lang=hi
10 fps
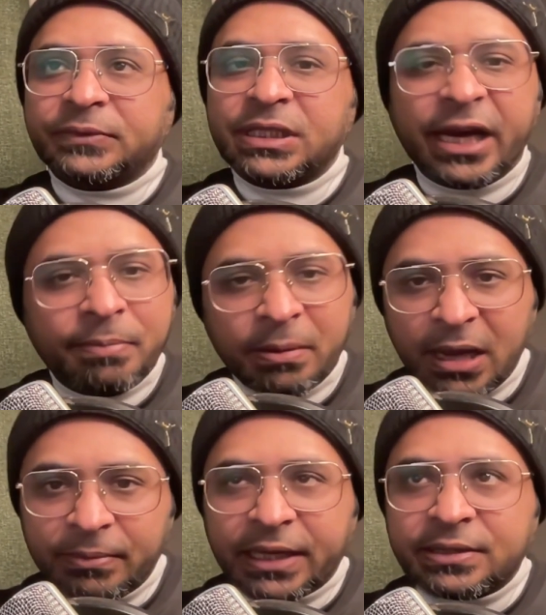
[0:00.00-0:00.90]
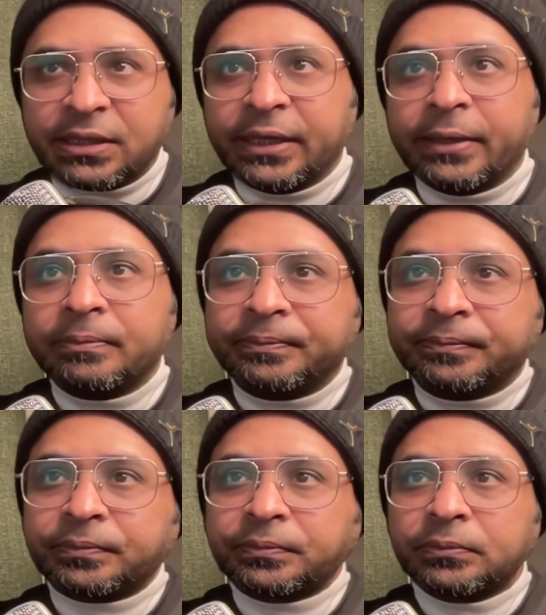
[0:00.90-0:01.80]
स्क्रीन पे भी आप देख सकते हैं
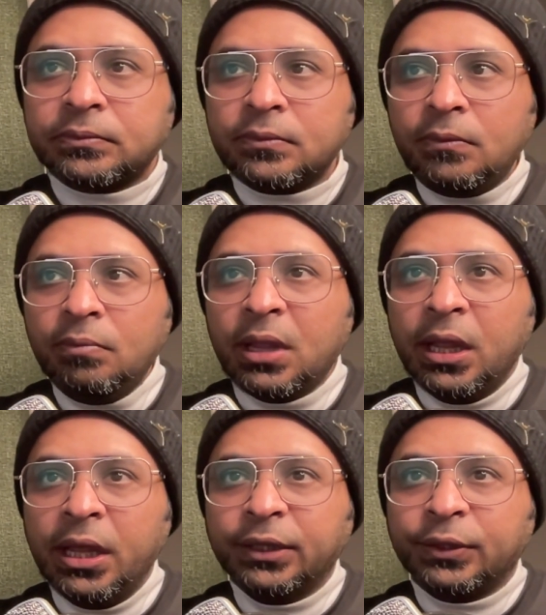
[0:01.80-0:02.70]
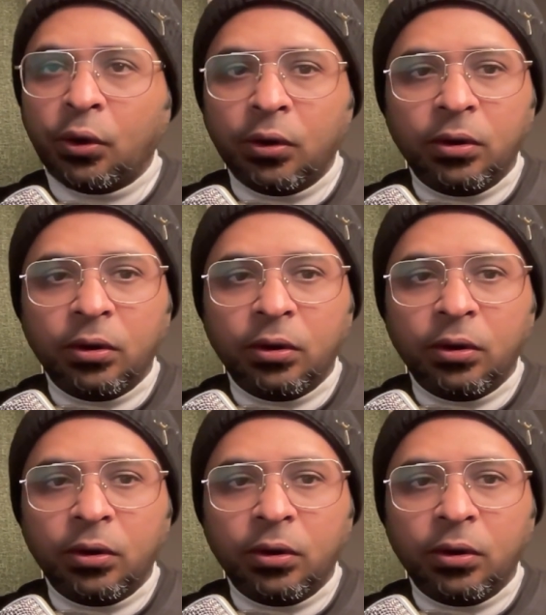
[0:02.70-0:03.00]
तो